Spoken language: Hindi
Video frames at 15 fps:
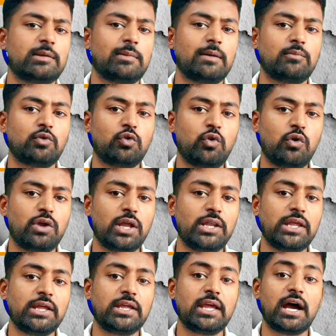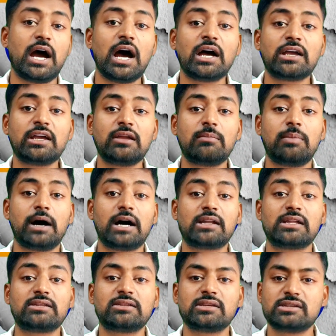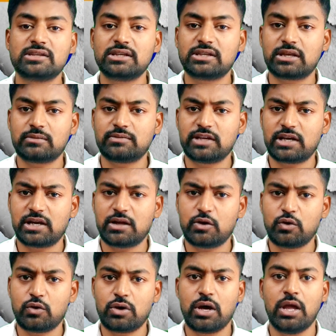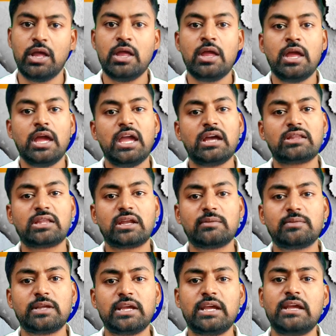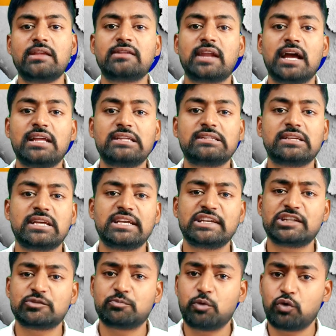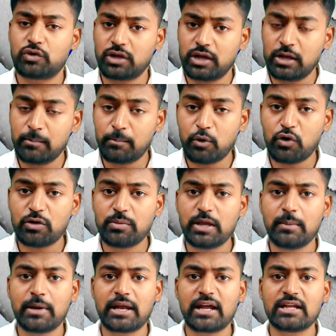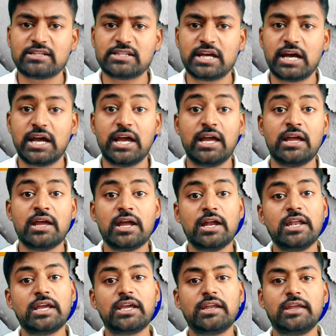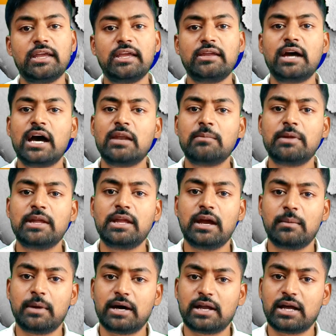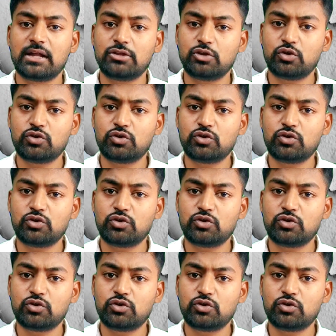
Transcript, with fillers: है तमाम लोगों के लिए कि आखिर भारत किसकी तरफ से खड़ा होगा एक तरफ से इसराइल से एक्सपोर्ट इंपोर्ट भी हमारा अच्छा है लेकिन ईरान भी हमारा